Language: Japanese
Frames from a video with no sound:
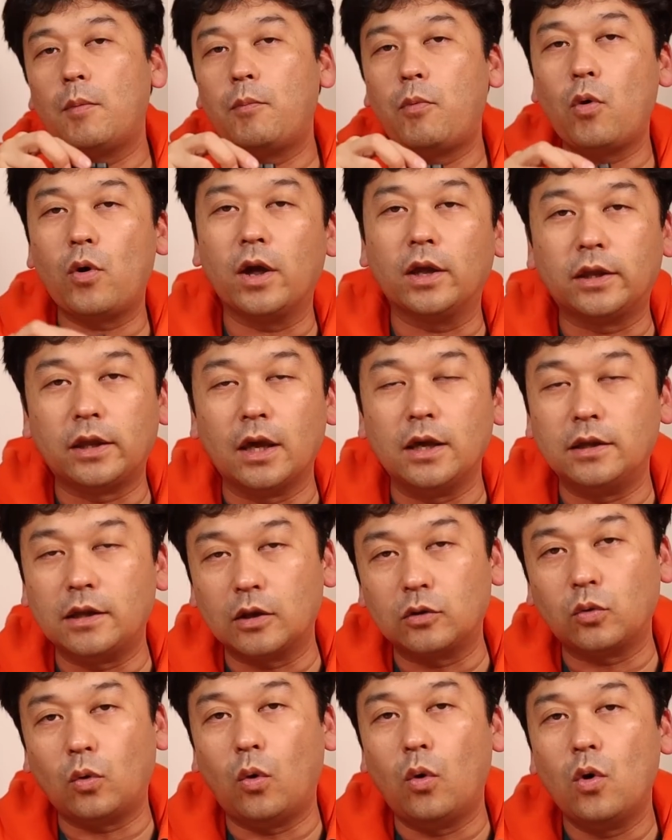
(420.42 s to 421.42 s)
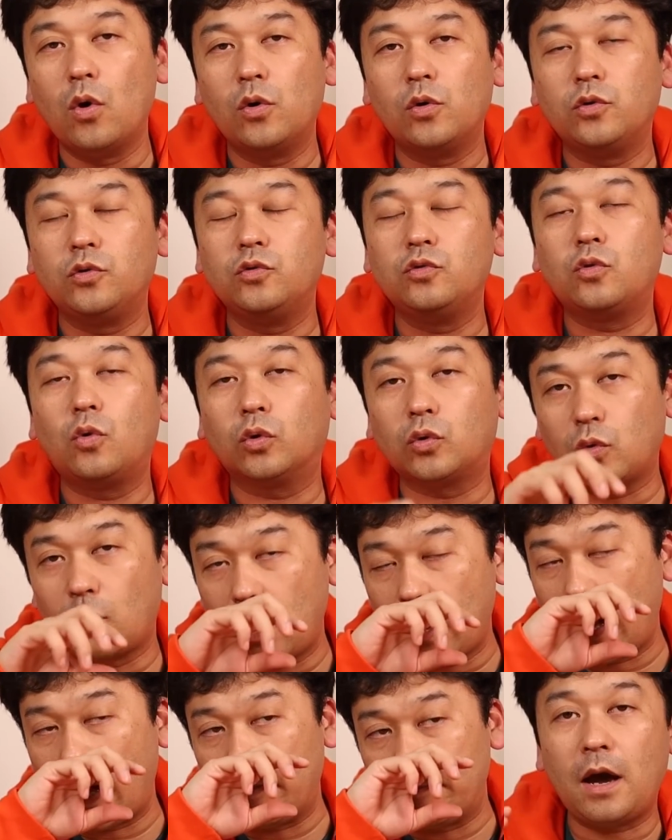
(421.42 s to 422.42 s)
がボケていたということ
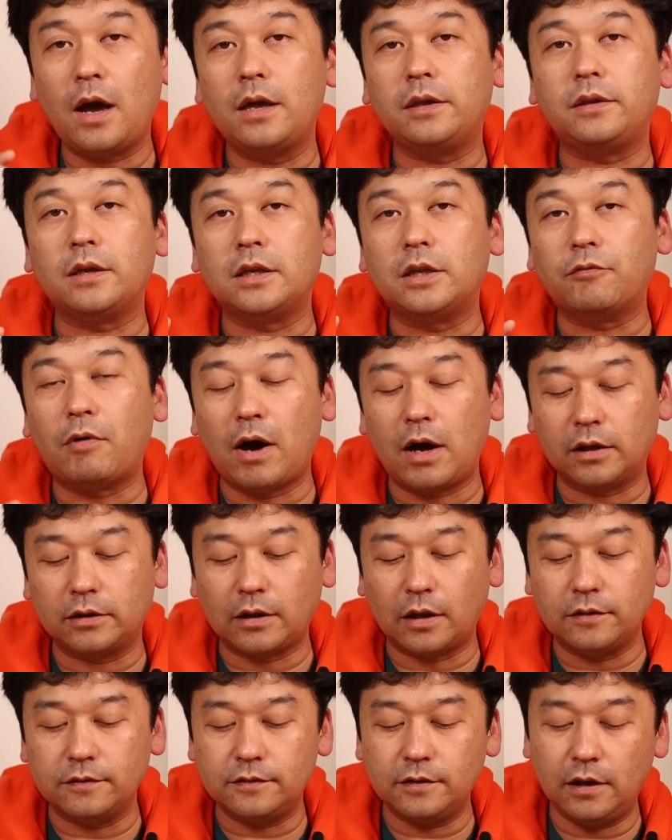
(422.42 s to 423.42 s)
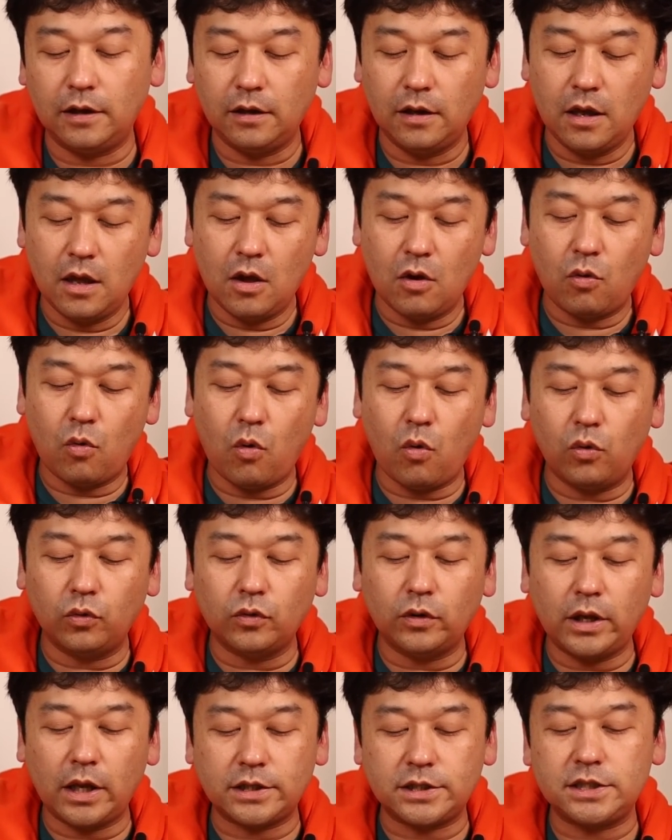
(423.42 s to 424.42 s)
がが帰ってきて分かったんですねここ
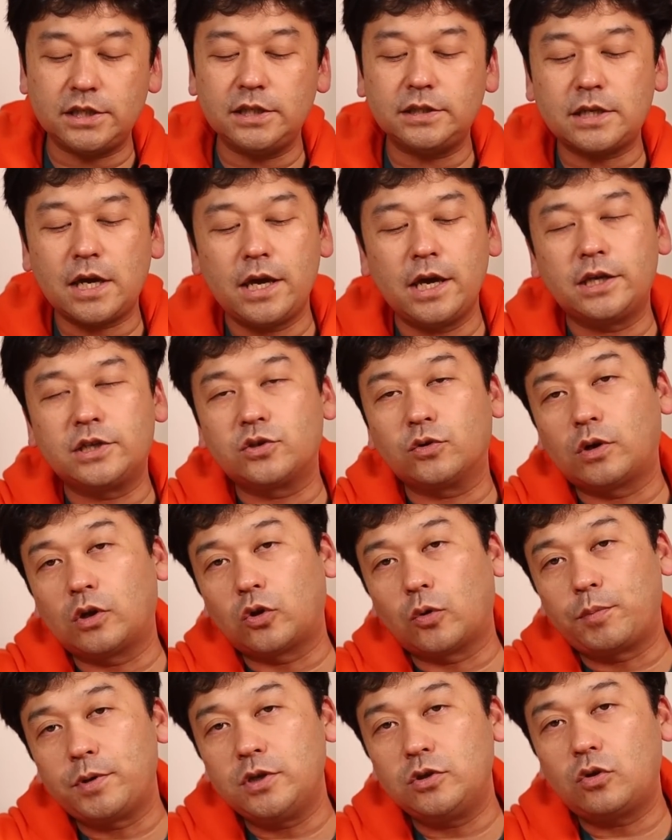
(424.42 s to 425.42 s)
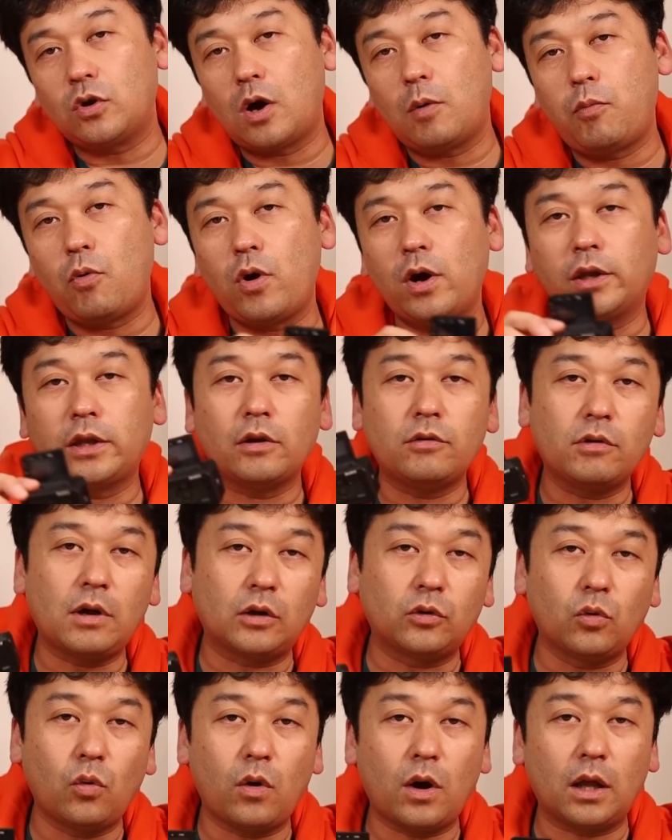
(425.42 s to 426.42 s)
のね小さい液晶だとピントがボケてる
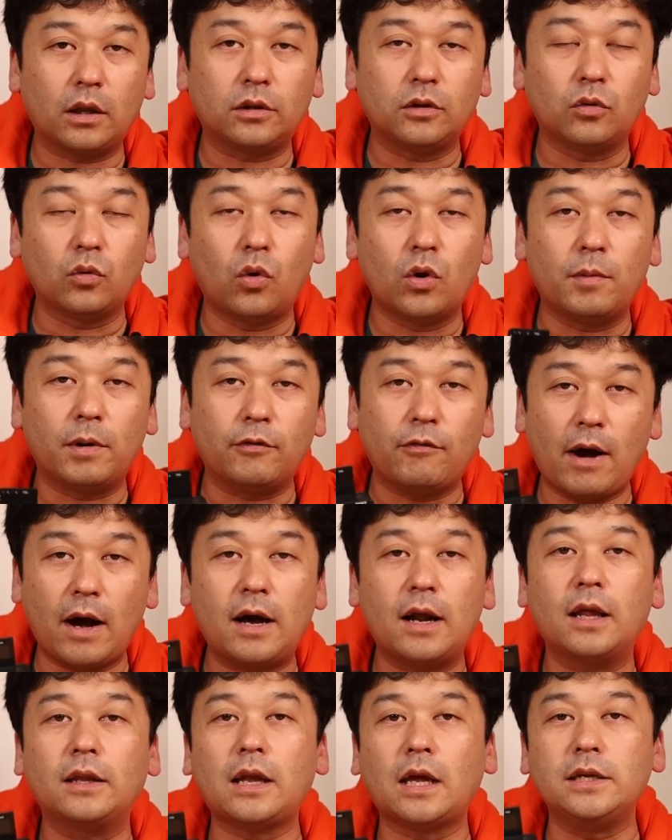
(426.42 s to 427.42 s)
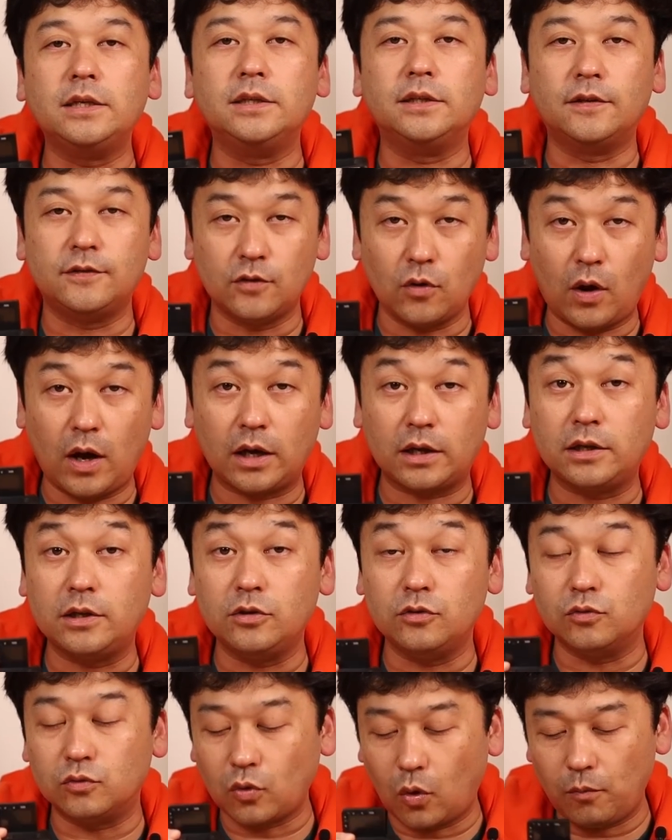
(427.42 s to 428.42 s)
かどうかっていうところまで分からないんですよはっ
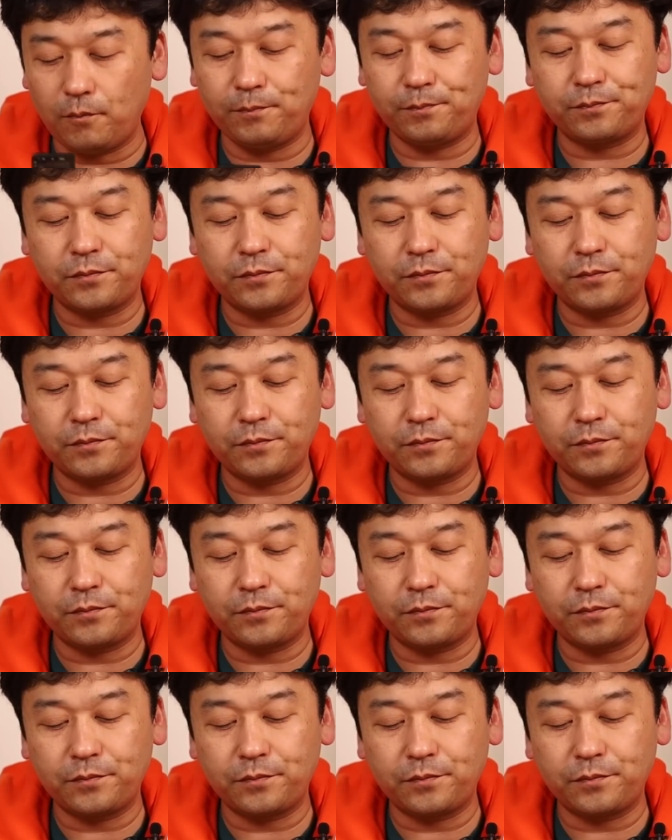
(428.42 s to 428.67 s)
きり言うと